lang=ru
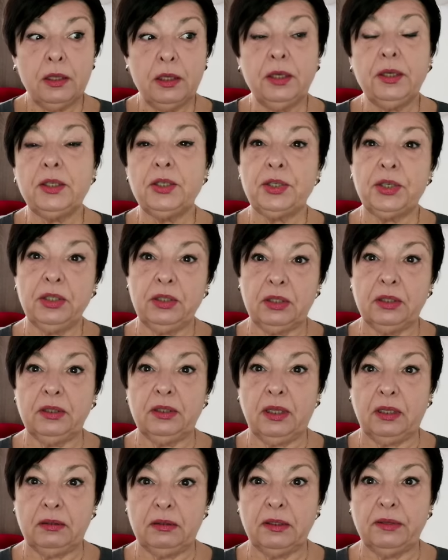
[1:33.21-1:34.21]
и
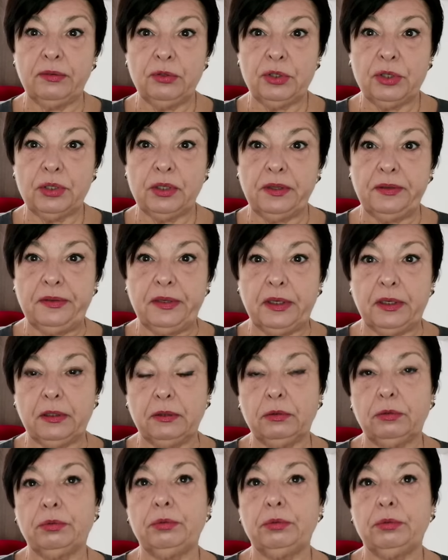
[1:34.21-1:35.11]
рассчитан на одного человека.